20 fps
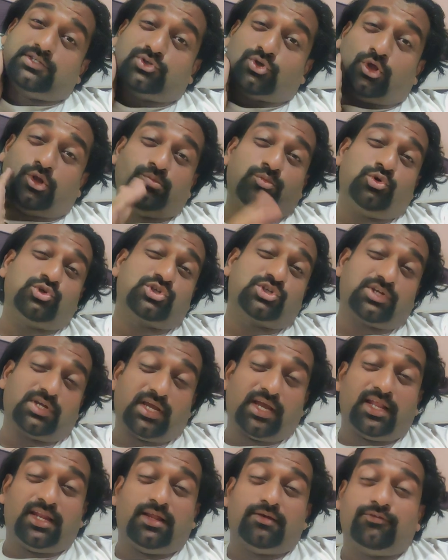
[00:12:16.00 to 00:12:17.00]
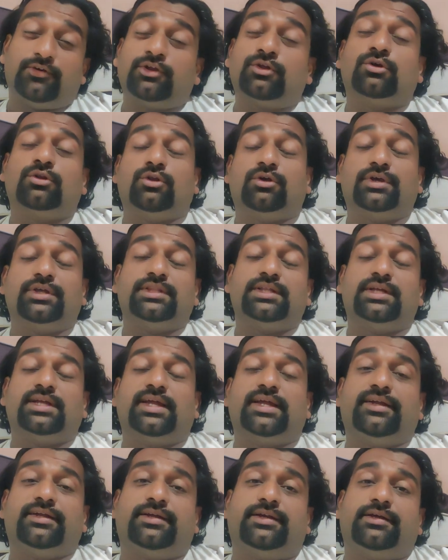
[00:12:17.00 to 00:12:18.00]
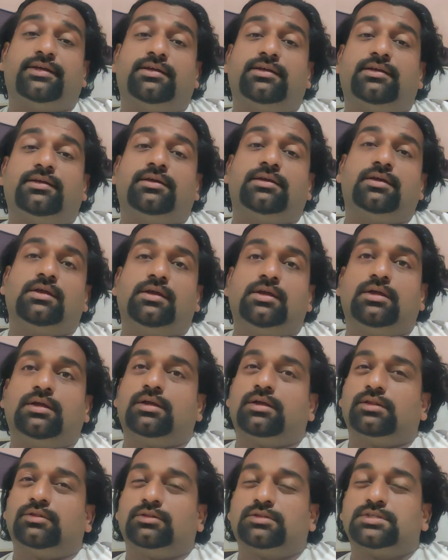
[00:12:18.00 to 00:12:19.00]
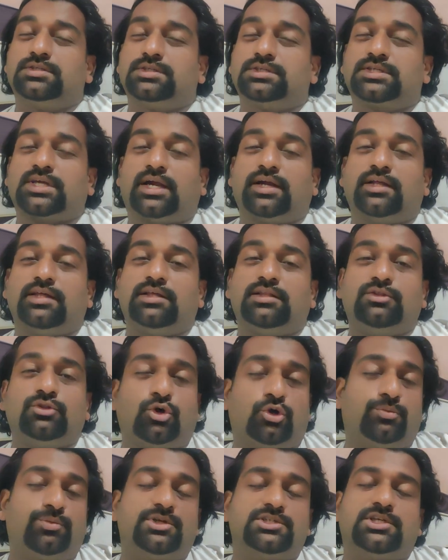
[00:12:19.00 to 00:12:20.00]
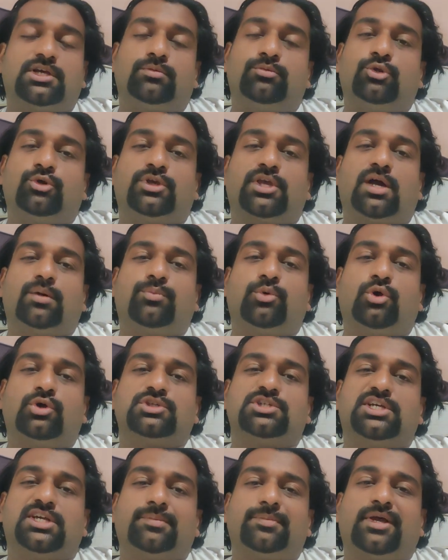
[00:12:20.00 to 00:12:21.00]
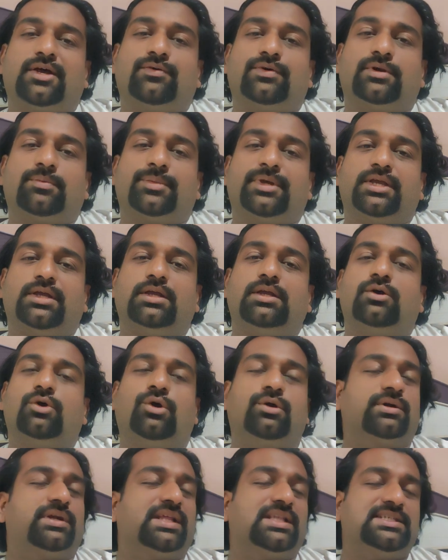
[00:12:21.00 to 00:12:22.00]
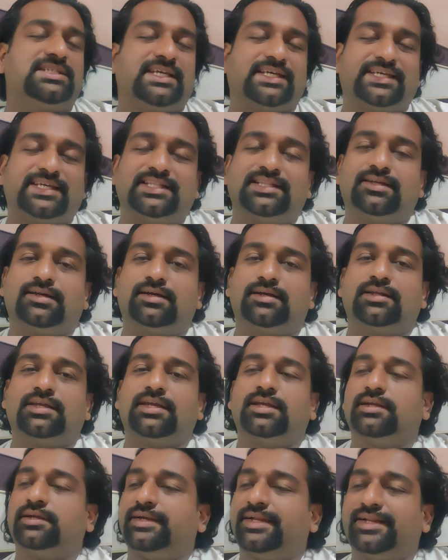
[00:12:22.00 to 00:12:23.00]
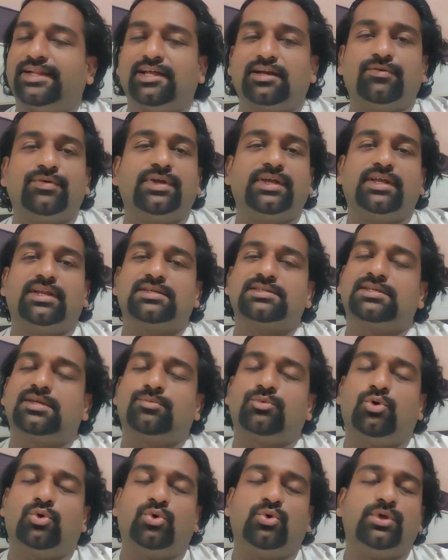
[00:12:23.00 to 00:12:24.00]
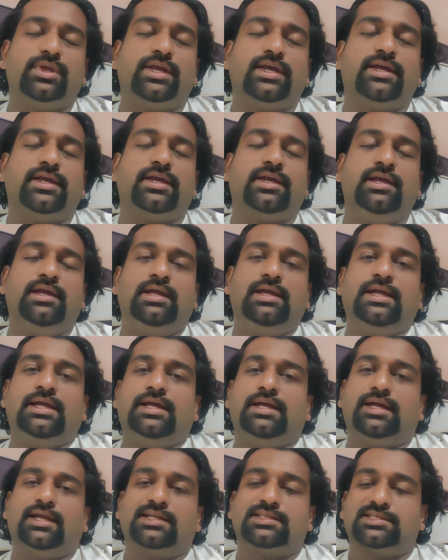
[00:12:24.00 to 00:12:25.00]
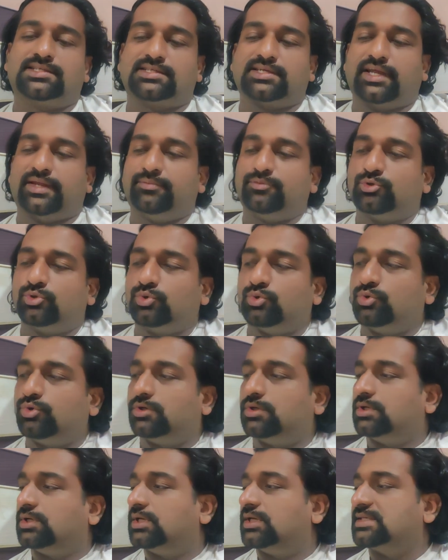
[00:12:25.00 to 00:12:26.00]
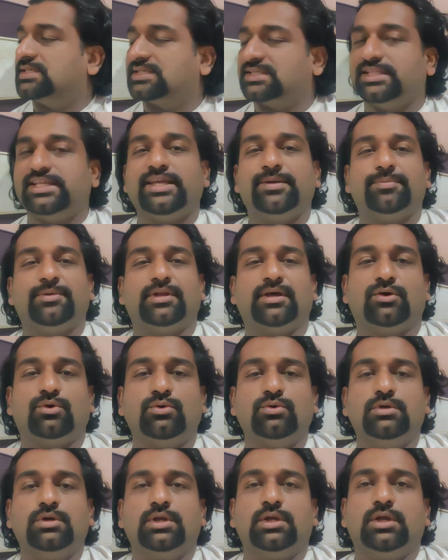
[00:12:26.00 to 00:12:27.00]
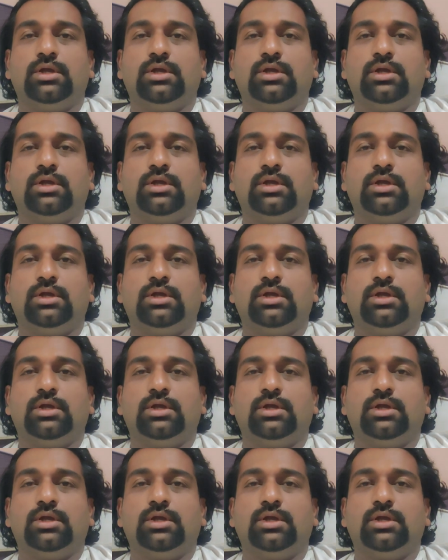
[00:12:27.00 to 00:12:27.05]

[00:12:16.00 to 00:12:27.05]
इट्स ऑलमोस्ट एलेवन ओ क्लॉक इन द नाइट साढ़े नौ बजे हम लोग यहाँ पहुँच गए ब्यावर में होटल चेक इन करके डिनर वगैरह सब हो गया है इट्स टाइम टू स्लीप नाउ